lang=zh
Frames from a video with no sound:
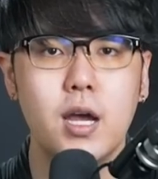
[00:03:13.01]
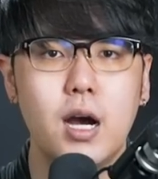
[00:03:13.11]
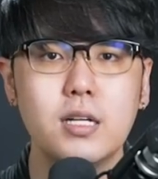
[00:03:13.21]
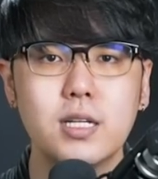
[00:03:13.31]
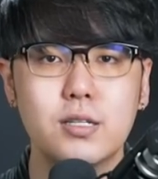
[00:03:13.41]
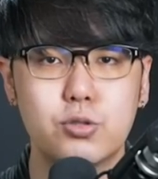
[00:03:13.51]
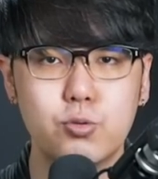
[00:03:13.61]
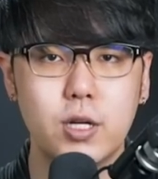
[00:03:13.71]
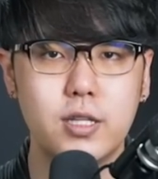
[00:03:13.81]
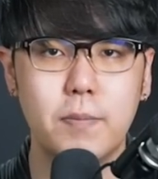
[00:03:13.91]
哈扎
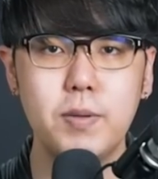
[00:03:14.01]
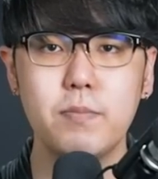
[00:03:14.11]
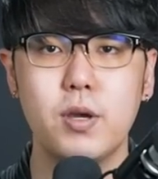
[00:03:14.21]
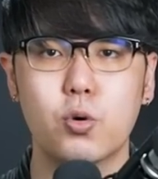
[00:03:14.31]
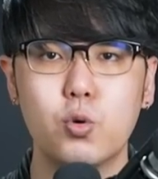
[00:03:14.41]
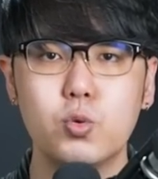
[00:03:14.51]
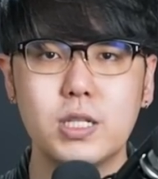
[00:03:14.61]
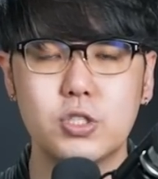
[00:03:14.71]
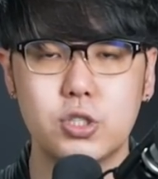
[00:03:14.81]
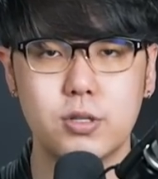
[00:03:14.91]
族人呢并没有固
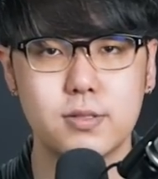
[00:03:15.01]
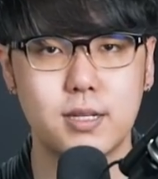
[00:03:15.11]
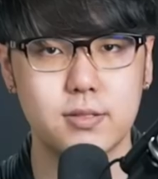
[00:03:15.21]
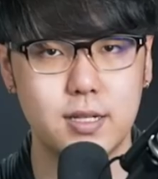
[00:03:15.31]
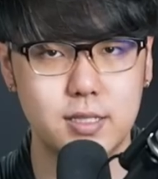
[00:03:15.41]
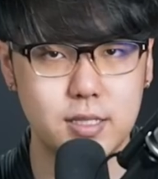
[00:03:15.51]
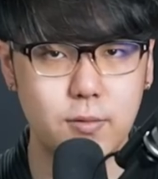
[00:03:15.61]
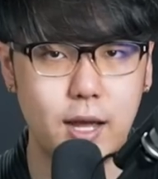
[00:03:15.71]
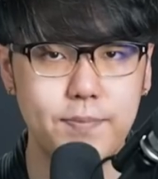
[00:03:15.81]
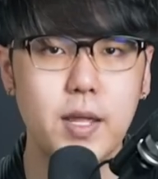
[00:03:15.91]
定食用早餐的习
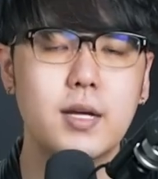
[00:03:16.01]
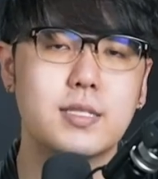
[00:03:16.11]
惯，